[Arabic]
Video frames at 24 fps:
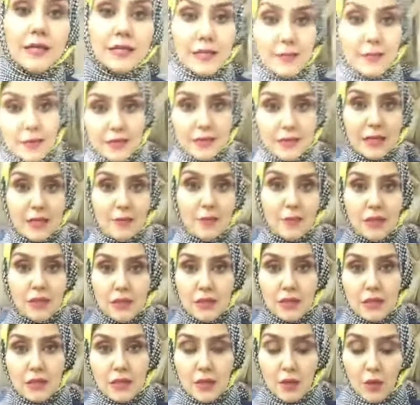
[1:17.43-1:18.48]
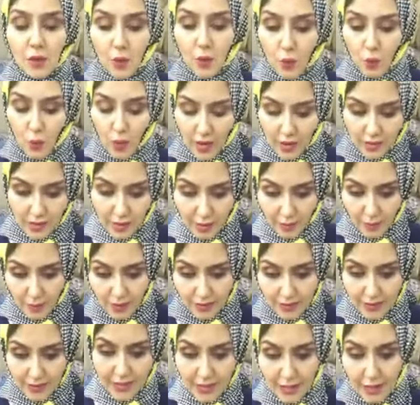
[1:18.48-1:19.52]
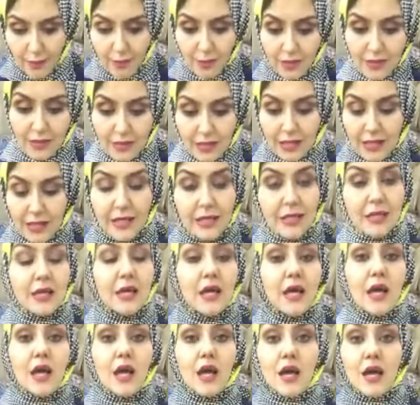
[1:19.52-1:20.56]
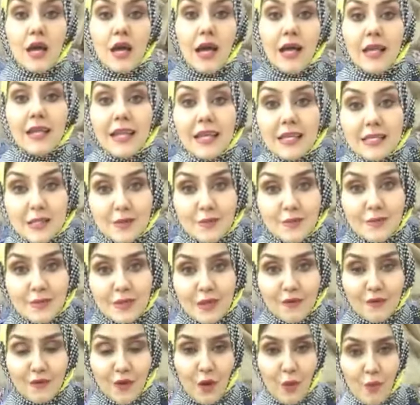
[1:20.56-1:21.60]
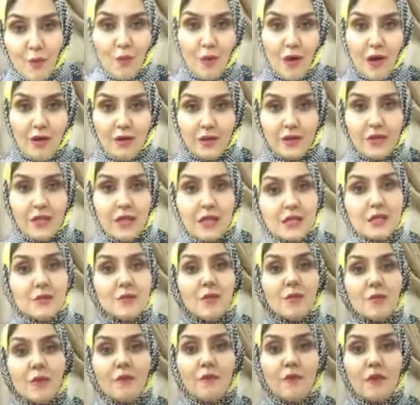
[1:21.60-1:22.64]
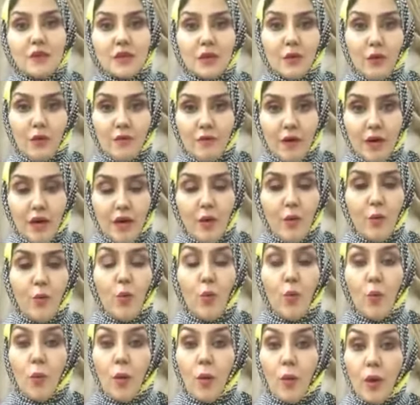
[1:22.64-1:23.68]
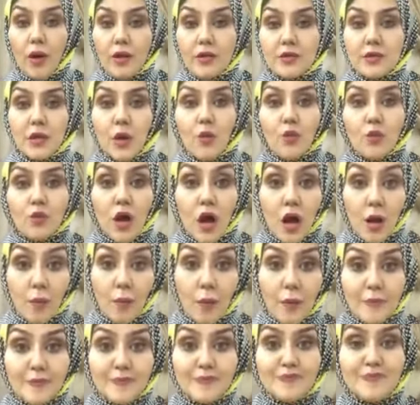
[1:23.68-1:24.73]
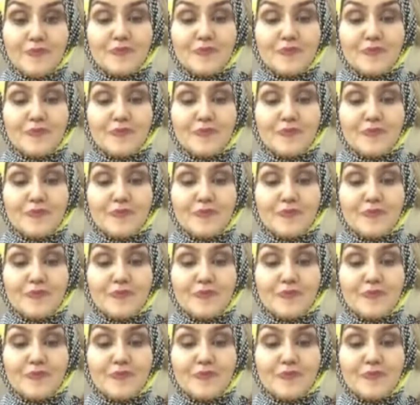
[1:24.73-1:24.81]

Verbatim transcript: أنت محتاج مني إيه وأنا محتاجة منك إيه لازم نفهم بعض لازم يبقى في توافاهم ومودة ورحمة